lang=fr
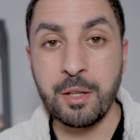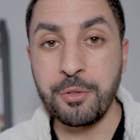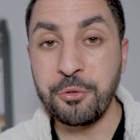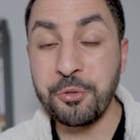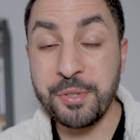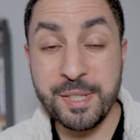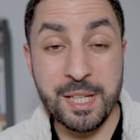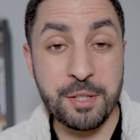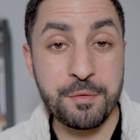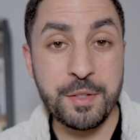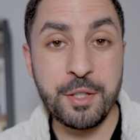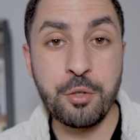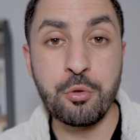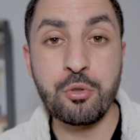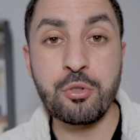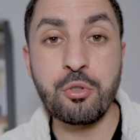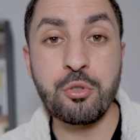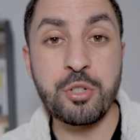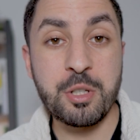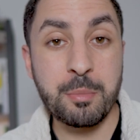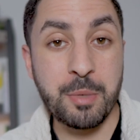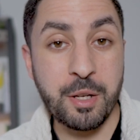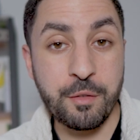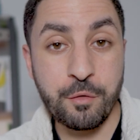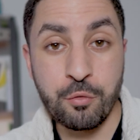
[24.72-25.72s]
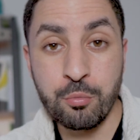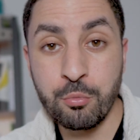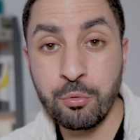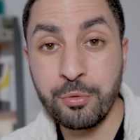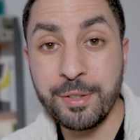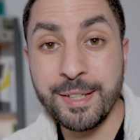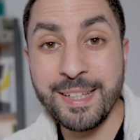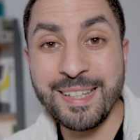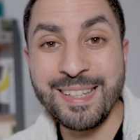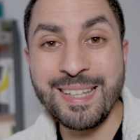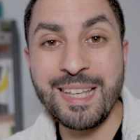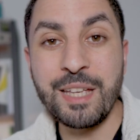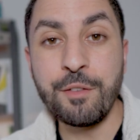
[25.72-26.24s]
Dans cette vidéo, ce que j'aimerais vous
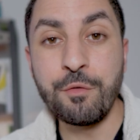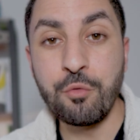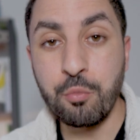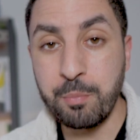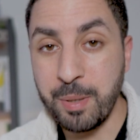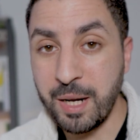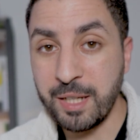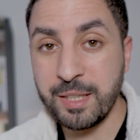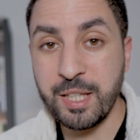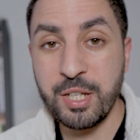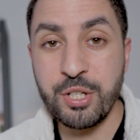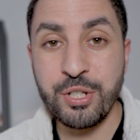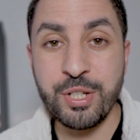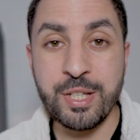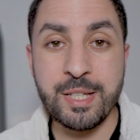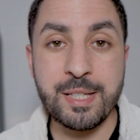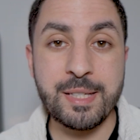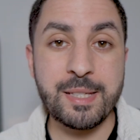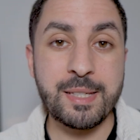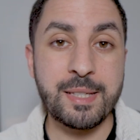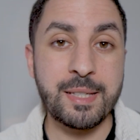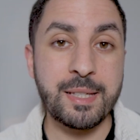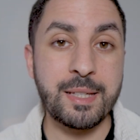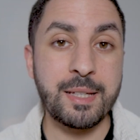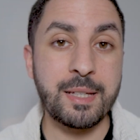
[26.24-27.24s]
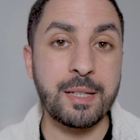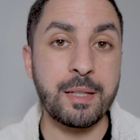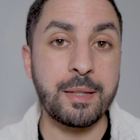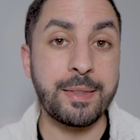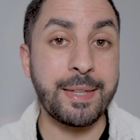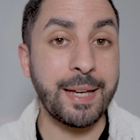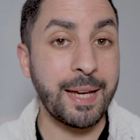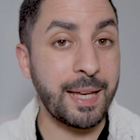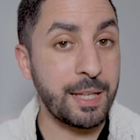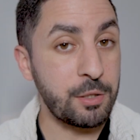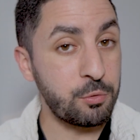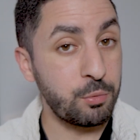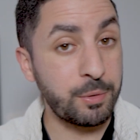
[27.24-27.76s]
montrer et vous partager, c'est
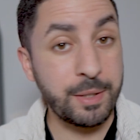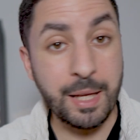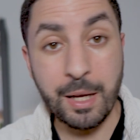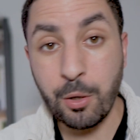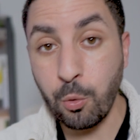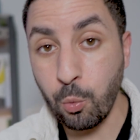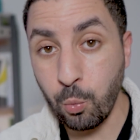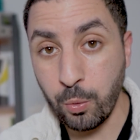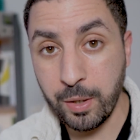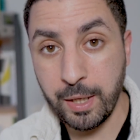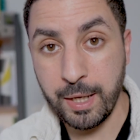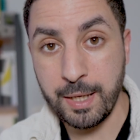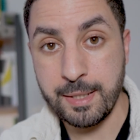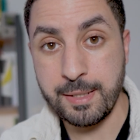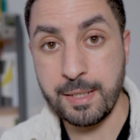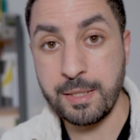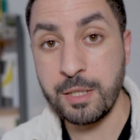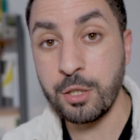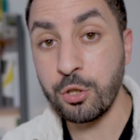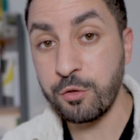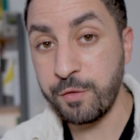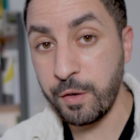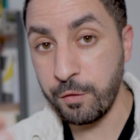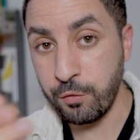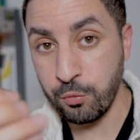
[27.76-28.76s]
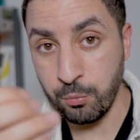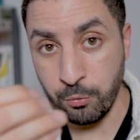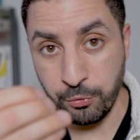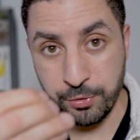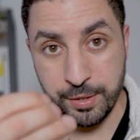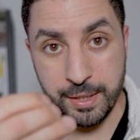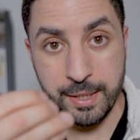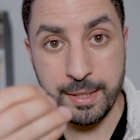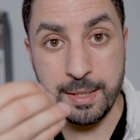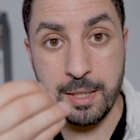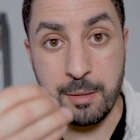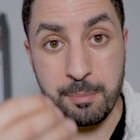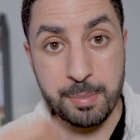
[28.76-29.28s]
des résultats concrets. C'est-à-dire, je vais vous
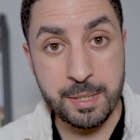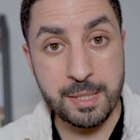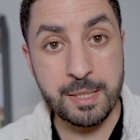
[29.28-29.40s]
montrer des